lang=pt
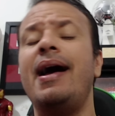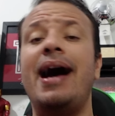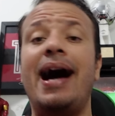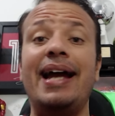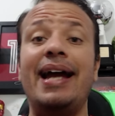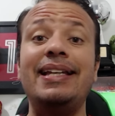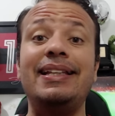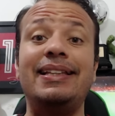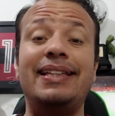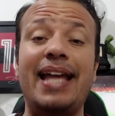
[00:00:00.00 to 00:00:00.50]

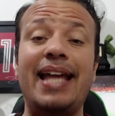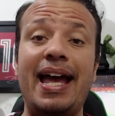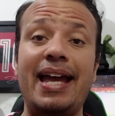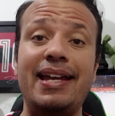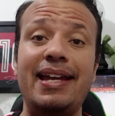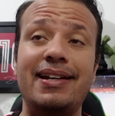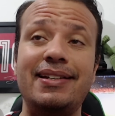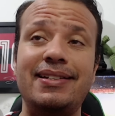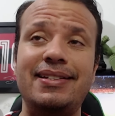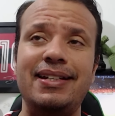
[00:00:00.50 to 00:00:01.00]
a
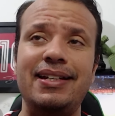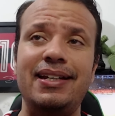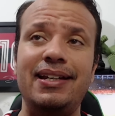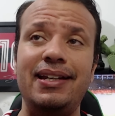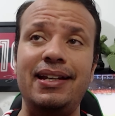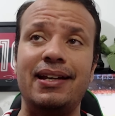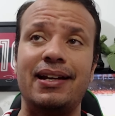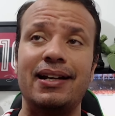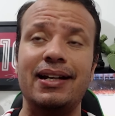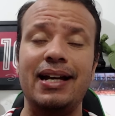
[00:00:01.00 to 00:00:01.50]
ideia de
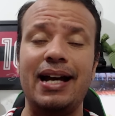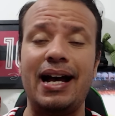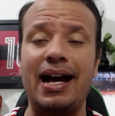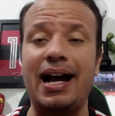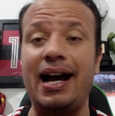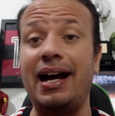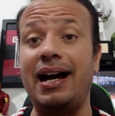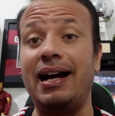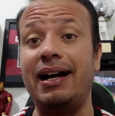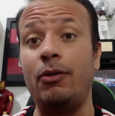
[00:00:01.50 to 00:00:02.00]
ir
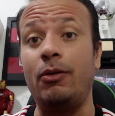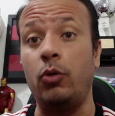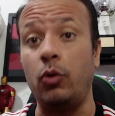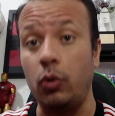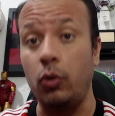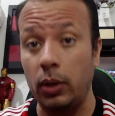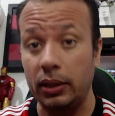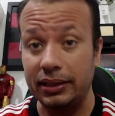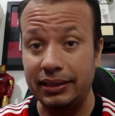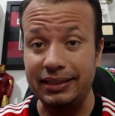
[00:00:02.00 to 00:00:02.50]
a, a, a,
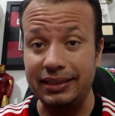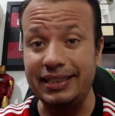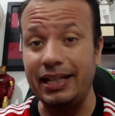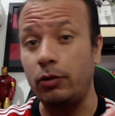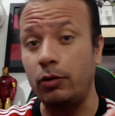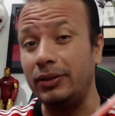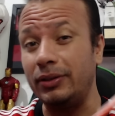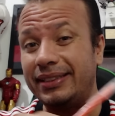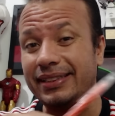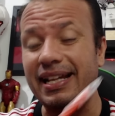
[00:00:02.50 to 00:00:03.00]

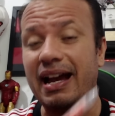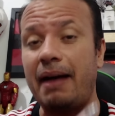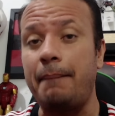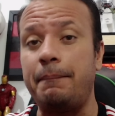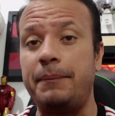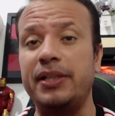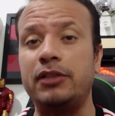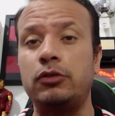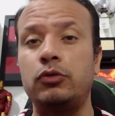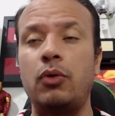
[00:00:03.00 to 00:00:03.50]
negociar
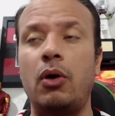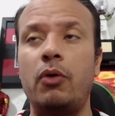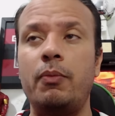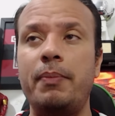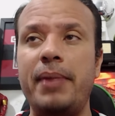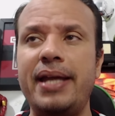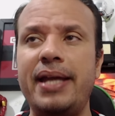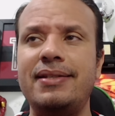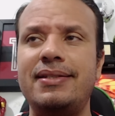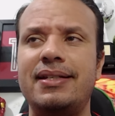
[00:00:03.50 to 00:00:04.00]

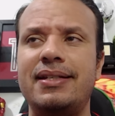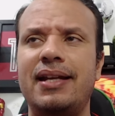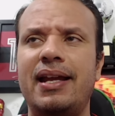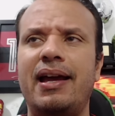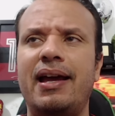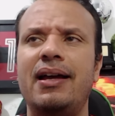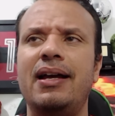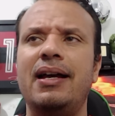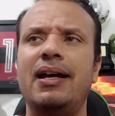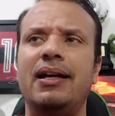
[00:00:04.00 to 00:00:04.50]
pessoalmente,
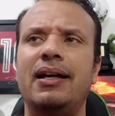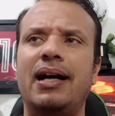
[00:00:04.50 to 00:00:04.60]
né?